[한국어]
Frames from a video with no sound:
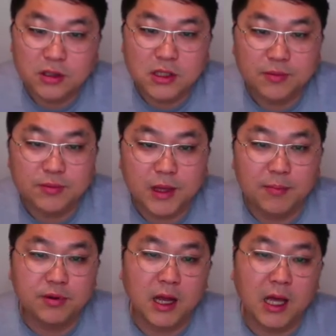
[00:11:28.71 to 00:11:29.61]
제품
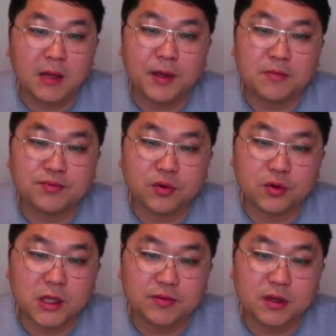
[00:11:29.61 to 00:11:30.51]
애플 아이패드 프로
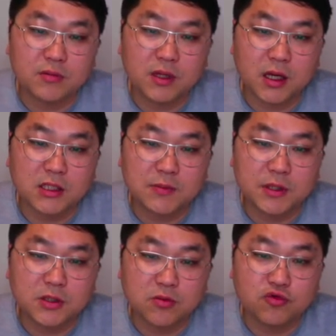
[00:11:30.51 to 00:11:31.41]
제품입니다.
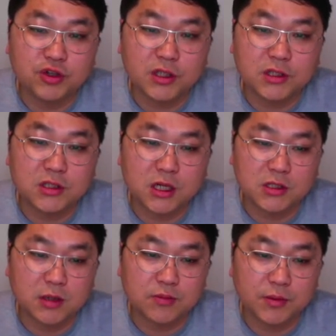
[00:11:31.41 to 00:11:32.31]
12.9인치짜리
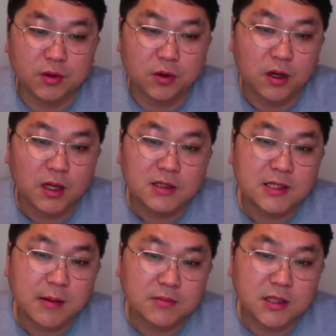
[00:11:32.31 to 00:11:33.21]
제품이고
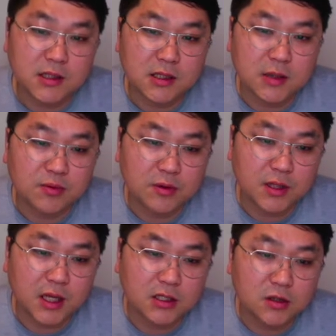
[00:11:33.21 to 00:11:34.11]
3세대 제품입니다.
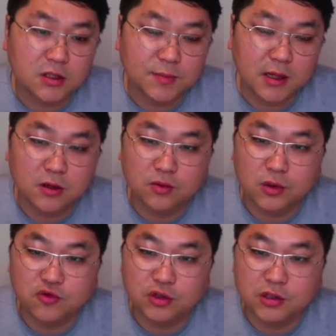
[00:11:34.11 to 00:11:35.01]
2018년도에
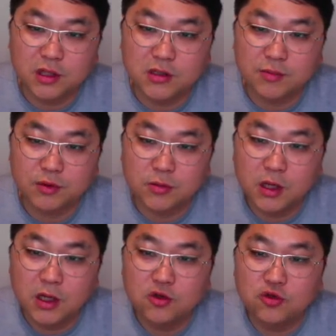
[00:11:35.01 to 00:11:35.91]
출시된 제품
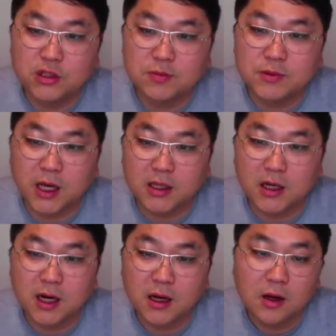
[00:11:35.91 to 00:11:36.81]

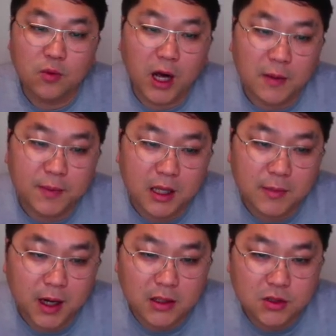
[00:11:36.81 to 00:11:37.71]
64개가
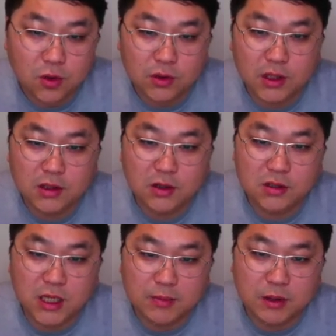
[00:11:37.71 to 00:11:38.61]
와이파이만 적용되는 그런
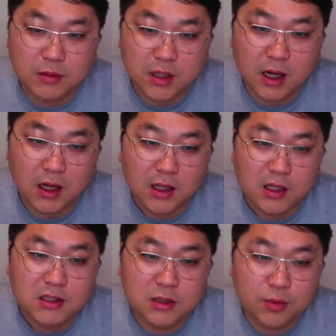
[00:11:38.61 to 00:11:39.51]
제품입니다.
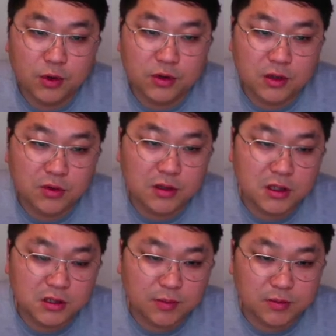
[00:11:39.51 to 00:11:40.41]
지금 보여드리고 있는 이
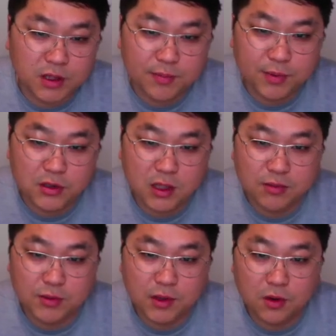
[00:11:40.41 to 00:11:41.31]
제품 리퍼
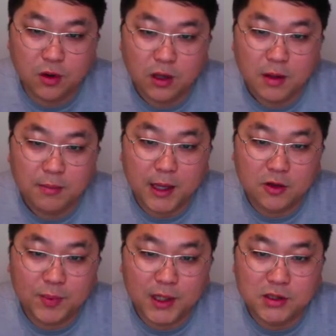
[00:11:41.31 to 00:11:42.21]
제품이고
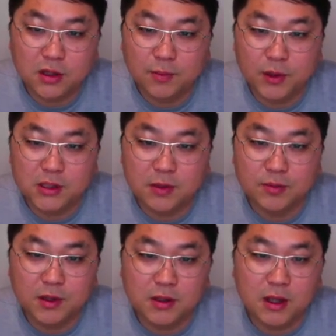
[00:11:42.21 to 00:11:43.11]
매뉴팩처 리퍼
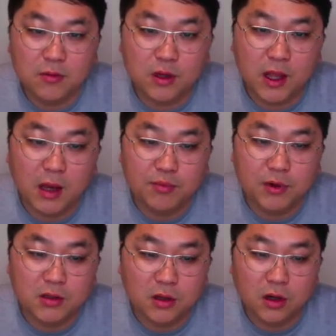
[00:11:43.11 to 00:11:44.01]
제품이기 때문에
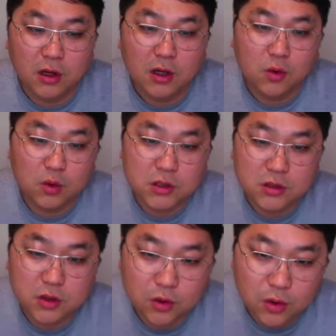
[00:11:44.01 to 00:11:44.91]
애플에서
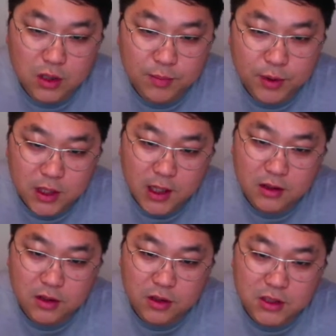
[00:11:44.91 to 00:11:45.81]
공식적으로 리퍼된
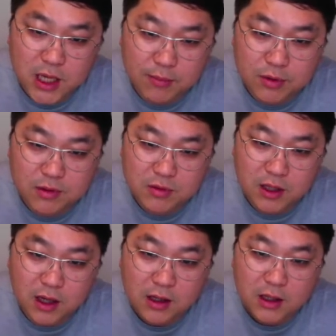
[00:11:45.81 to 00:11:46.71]
그런
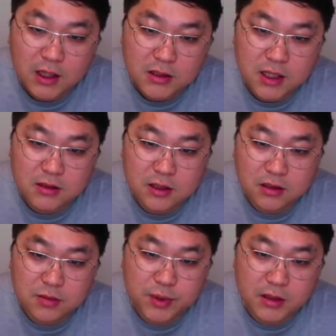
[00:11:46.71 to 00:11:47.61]
제품입니다. 색상은
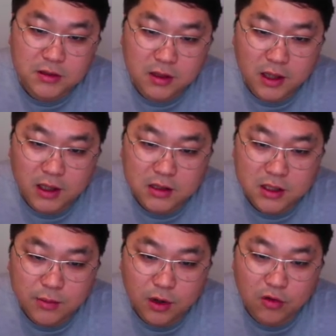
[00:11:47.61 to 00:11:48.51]
스페이스 그레이,
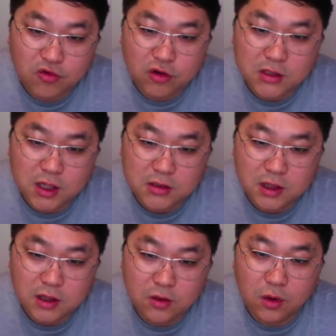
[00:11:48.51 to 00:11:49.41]
실버 두 가지 색상이
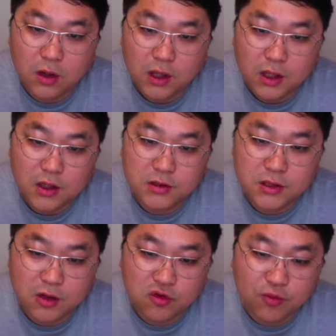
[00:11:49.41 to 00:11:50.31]
있고 현재
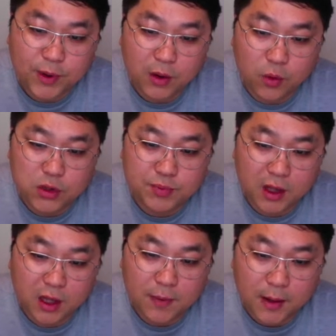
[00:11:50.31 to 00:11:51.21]

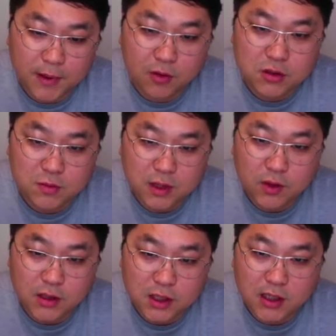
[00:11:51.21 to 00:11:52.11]
650불에 판매하고 있습니다.
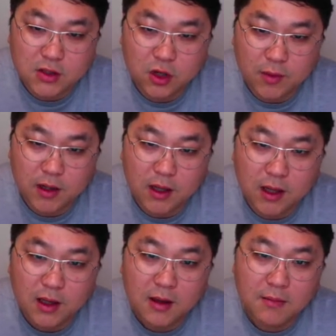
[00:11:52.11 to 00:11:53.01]
굉장히 저렴하게
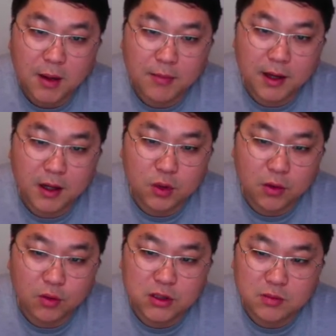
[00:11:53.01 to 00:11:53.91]
판매가 되고
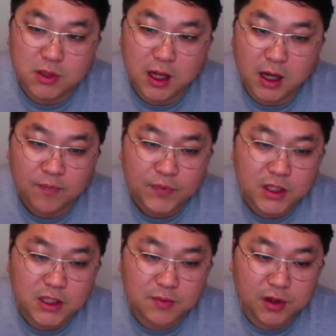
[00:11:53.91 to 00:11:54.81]
있습니다. 이
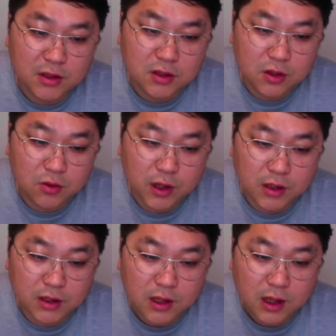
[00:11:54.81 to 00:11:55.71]
제품 같은
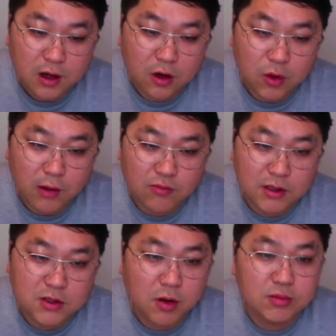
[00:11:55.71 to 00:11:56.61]
경우에는 어, 관부가세
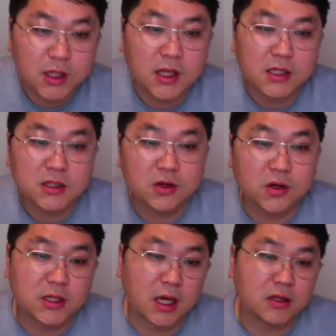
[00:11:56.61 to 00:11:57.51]
전부 다 내시는 것이
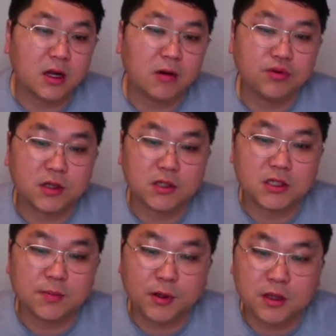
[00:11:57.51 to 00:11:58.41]
아니라 부가세
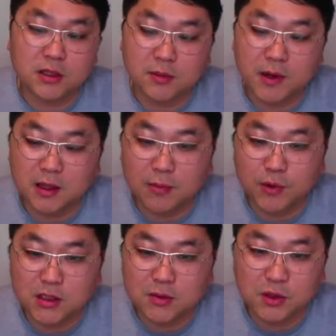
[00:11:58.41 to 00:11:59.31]
10%만
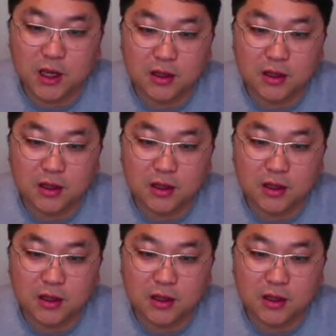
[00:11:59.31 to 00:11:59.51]
납부하시면 되기